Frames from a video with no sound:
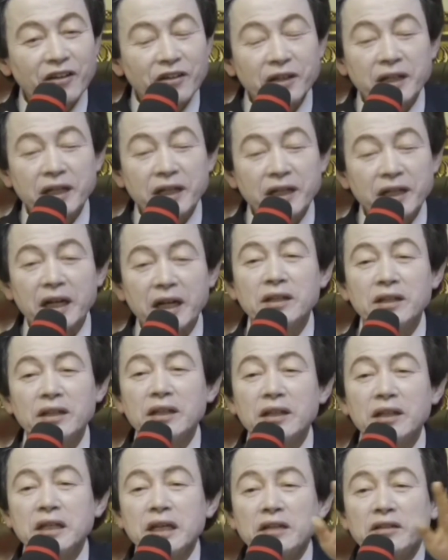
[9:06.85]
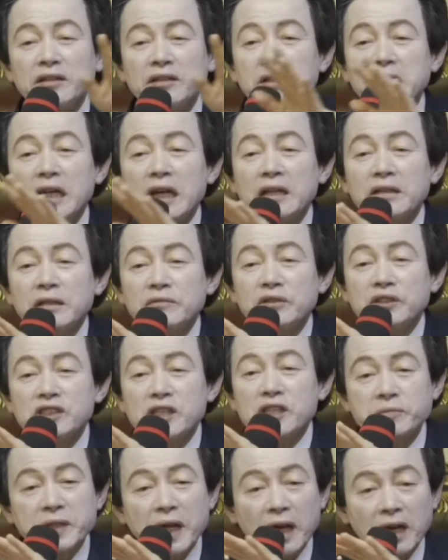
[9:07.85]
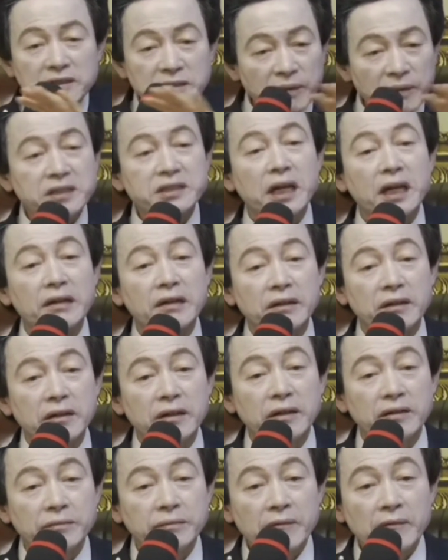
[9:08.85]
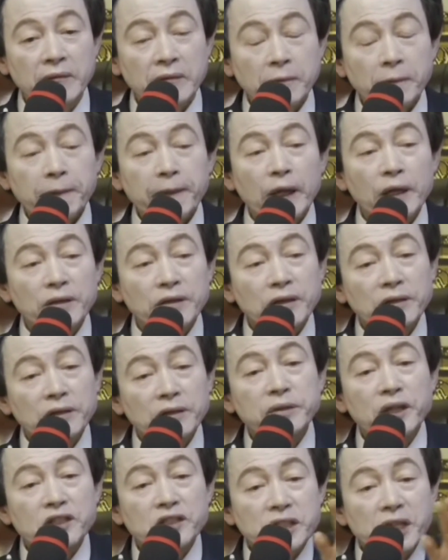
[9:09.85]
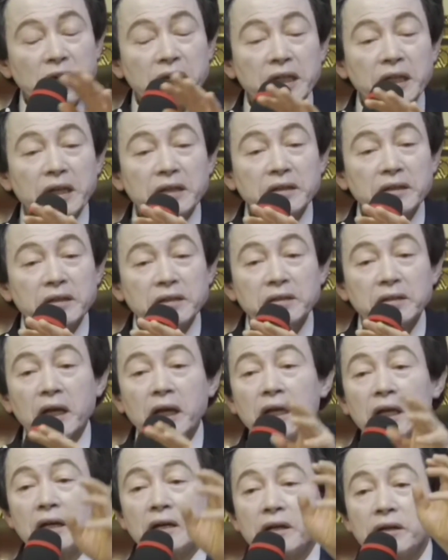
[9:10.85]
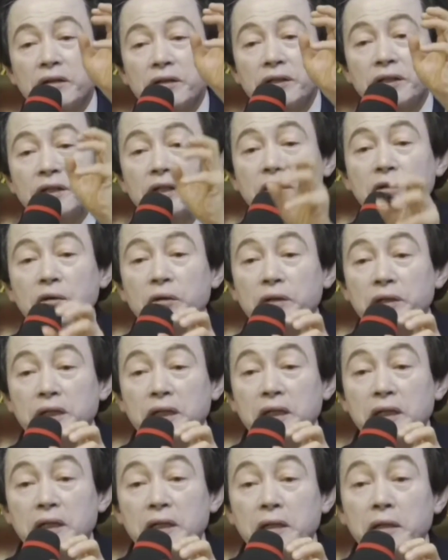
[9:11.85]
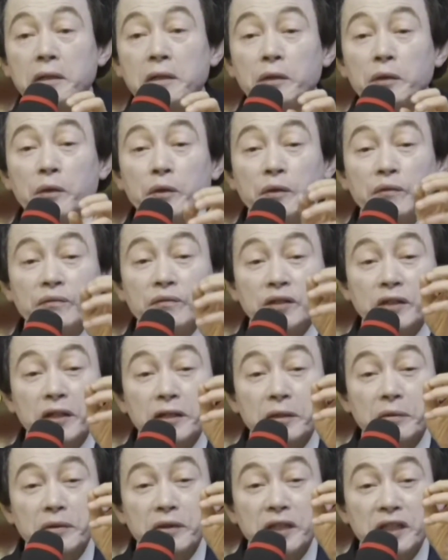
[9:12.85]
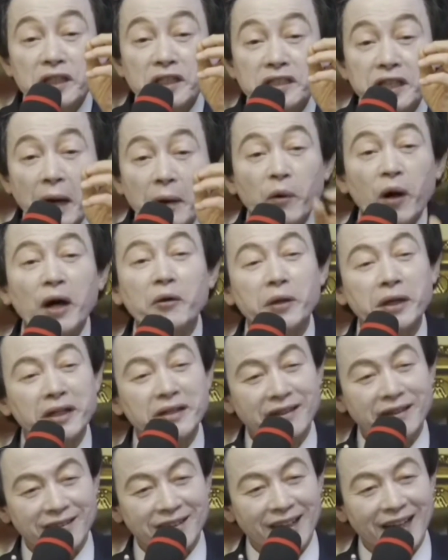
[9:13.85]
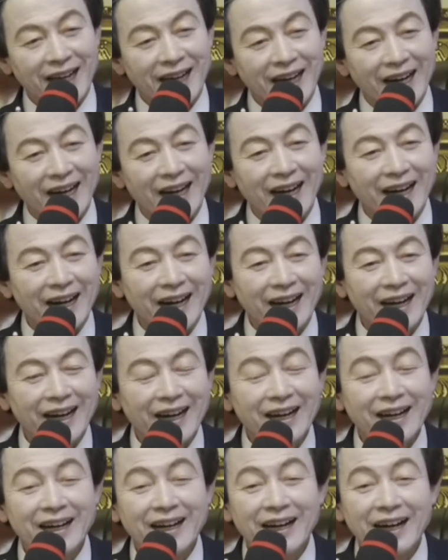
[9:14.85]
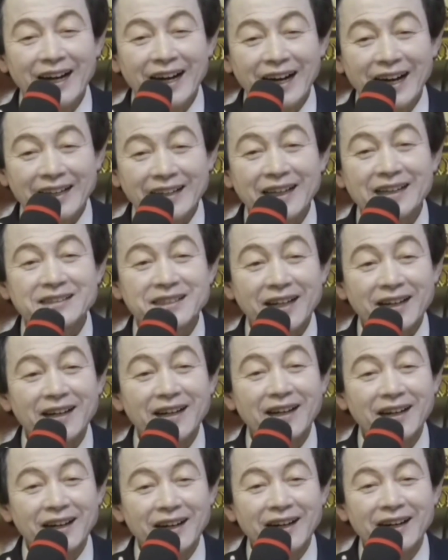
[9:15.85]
그러니까 이게 여기에 너무 집착하지 마세요. 여러분의 세계는 영혼을 여러분들이 사모하고 있는 거야. 알았죠? 어.